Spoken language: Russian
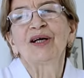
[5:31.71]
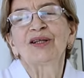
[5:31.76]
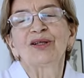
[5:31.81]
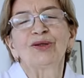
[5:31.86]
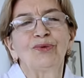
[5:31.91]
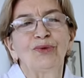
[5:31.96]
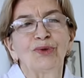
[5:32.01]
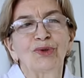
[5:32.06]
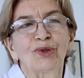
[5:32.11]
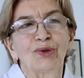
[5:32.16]

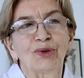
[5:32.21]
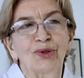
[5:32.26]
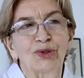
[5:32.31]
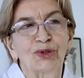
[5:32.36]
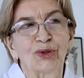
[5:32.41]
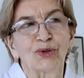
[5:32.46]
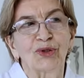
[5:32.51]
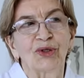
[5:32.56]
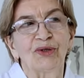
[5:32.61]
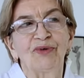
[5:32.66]
Ну вот только
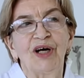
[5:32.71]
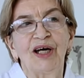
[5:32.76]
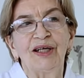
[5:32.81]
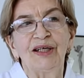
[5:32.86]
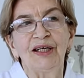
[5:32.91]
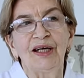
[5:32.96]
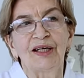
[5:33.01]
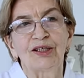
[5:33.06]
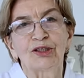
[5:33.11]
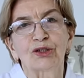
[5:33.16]
что
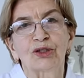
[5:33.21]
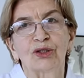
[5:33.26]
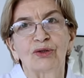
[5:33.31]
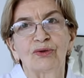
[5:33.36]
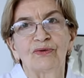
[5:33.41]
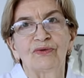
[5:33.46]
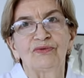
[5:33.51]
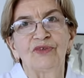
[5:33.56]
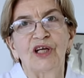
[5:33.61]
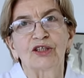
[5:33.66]
говорили,
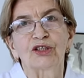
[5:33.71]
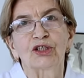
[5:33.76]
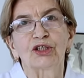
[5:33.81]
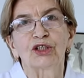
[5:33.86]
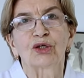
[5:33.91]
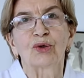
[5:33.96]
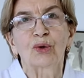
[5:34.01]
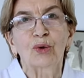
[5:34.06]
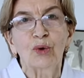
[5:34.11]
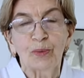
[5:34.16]
что в нашей
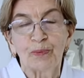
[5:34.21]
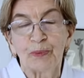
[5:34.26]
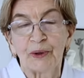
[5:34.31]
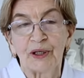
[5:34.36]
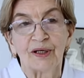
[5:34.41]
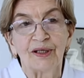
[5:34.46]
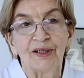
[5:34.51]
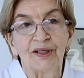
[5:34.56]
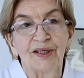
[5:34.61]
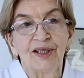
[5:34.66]

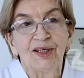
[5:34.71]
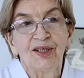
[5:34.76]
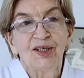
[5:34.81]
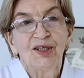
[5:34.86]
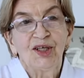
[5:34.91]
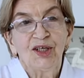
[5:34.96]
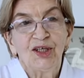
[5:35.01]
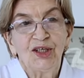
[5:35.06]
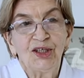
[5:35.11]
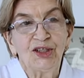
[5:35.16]
группе
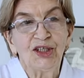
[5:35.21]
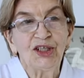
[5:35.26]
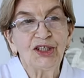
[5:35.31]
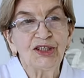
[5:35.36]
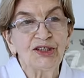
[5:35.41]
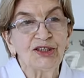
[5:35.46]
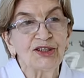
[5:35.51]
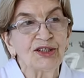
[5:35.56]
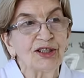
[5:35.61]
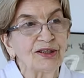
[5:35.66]

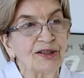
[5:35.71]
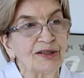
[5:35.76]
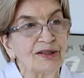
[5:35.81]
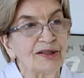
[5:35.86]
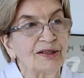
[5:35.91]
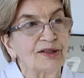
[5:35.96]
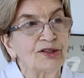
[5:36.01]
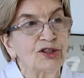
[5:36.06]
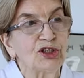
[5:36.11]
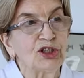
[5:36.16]
есть
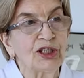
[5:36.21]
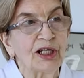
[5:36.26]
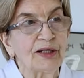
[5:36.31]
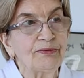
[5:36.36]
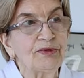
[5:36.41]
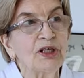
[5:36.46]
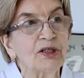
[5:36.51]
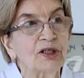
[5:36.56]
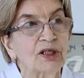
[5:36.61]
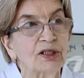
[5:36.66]
э,
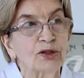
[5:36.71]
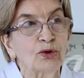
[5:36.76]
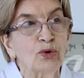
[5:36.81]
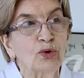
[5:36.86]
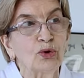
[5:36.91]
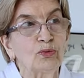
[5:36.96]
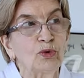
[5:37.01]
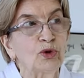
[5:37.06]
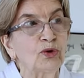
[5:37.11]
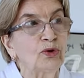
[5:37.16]
человек,
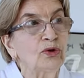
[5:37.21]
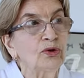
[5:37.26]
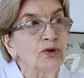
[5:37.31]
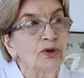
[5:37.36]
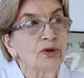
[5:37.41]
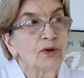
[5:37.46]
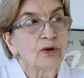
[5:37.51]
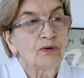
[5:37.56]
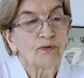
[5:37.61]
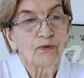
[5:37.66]
которому
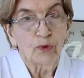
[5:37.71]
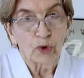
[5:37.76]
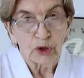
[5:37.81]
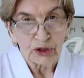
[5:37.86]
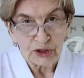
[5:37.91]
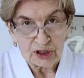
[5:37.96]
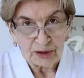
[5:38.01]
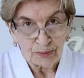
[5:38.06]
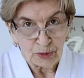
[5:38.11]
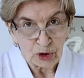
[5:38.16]

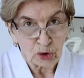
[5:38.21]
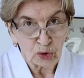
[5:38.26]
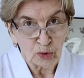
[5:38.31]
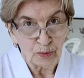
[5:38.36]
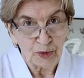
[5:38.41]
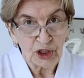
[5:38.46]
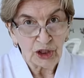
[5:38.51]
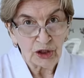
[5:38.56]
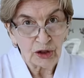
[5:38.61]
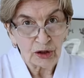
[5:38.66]
80, но
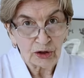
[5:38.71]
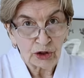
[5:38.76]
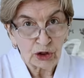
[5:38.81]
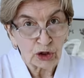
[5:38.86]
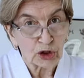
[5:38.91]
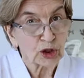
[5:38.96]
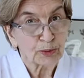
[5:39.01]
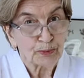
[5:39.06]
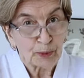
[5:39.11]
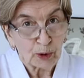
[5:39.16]
мне
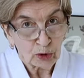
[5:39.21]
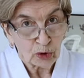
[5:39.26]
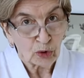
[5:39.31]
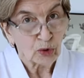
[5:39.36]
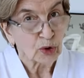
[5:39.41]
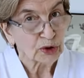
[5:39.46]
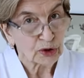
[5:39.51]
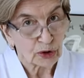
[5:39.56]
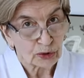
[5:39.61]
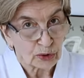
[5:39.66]
через
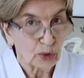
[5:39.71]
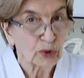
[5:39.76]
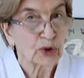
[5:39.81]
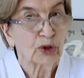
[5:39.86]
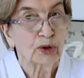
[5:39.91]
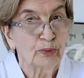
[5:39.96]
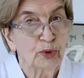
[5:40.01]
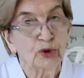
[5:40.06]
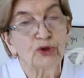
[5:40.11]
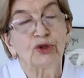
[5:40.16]
полгода
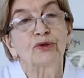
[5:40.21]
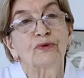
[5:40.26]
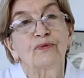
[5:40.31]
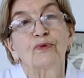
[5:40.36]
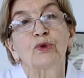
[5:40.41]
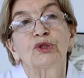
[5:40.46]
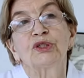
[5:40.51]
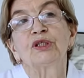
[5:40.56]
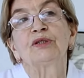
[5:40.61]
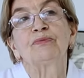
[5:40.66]
только будет
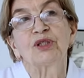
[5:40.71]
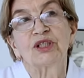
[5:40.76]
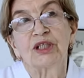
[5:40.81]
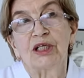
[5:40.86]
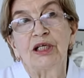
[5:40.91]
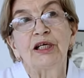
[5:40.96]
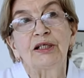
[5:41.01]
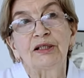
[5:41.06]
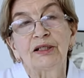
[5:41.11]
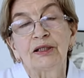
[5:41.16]
80
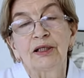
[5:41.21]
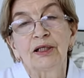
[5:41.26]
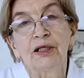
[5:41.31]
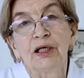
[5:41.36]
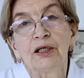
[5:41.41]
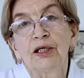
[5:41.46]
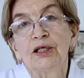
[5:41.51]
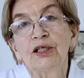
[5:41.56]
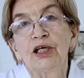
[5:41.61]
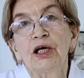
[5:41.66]
лет.
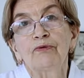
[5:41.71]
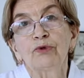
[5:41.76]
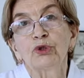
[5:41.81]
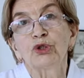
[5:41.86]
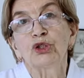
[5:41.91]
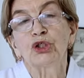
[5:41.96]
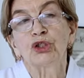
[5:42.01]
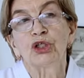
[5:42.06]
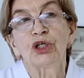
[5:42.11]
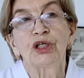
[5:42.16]
Я вот
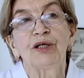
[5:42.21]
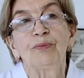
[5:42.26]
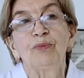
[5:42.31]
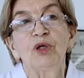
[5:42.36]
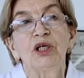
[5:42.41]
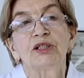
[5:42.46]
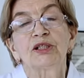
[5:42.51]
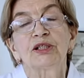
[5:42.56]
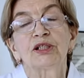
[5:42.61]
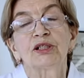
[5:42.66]
4
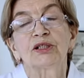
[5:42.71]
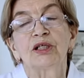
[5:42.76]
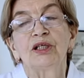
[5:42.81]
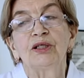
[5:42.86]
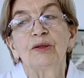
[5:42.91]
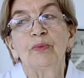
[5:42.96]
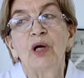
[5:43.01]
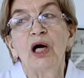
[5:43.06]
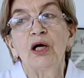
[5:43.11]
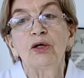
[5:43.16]
месяца
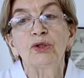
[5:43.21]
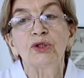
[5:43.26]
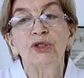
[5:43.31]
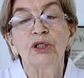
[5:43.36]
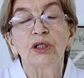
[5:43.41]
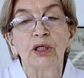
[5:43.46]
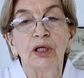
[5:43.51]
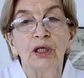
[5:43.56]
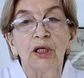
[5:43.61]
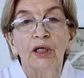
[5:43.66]
занимаюсь,
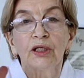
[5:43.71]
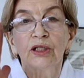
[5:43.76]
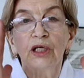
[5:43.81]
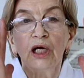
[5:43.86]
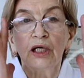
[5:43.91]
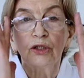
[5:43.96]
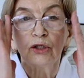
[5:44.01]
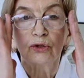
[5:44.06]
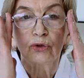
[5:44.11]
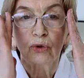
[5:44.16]

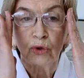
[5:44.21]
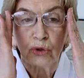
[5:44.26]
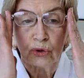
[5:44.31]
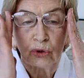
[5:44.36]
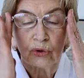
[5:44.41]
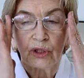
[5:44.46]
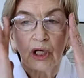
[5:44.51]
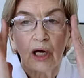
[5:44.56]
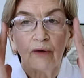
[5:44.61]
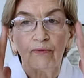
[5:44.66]
я не то что
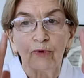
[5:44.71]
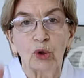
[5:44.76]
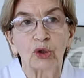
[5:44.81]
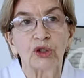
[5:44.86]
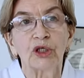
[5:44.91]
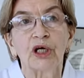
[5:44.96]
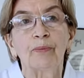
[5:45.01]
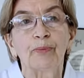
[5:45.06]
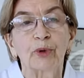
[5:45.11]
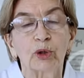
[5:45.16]
довольна,
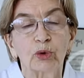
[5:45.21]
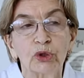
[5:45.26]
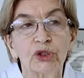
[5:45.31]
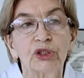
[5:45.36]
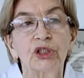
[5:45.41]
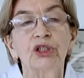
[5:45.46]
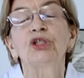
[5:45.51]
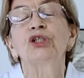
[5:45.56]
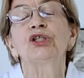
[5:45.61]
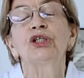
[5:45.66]
я
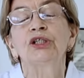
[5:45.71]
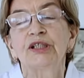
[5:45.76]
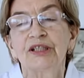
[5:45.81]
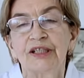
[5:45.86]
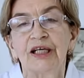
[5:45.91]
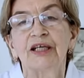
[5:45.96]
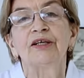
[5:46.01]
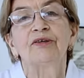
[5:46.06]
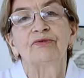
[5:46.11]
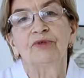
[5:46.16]
просто
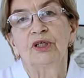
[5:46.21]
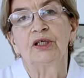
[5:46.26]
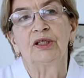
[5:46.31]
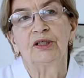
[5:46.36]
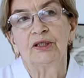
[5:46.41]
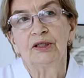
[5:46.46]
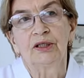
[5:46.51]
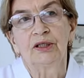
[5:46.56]
счастливая,